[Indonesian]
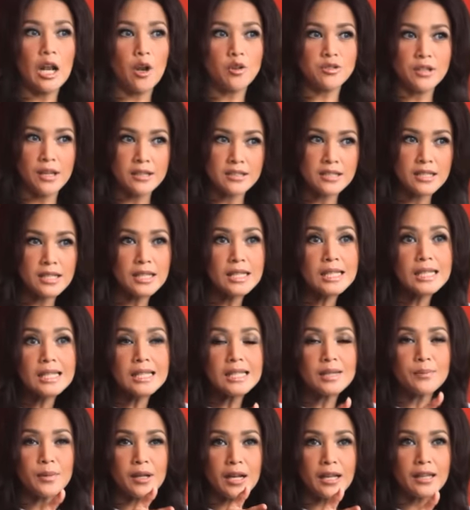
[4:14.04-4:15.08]
saya sih
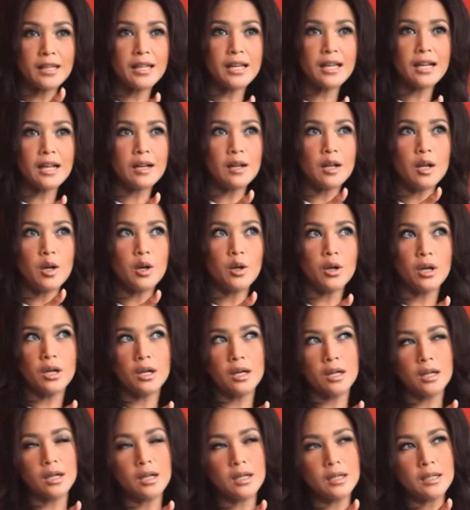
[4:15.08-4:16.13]
ibaratnya
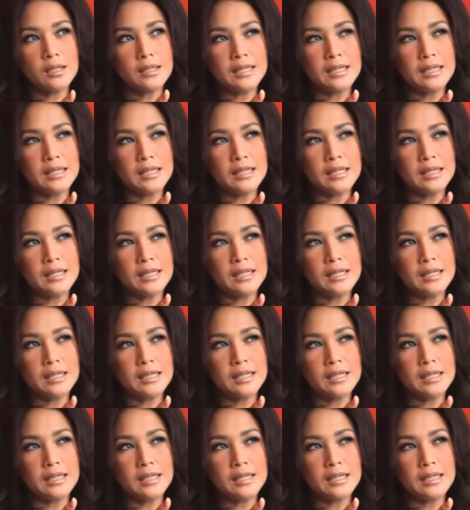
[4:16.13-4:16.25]
uh,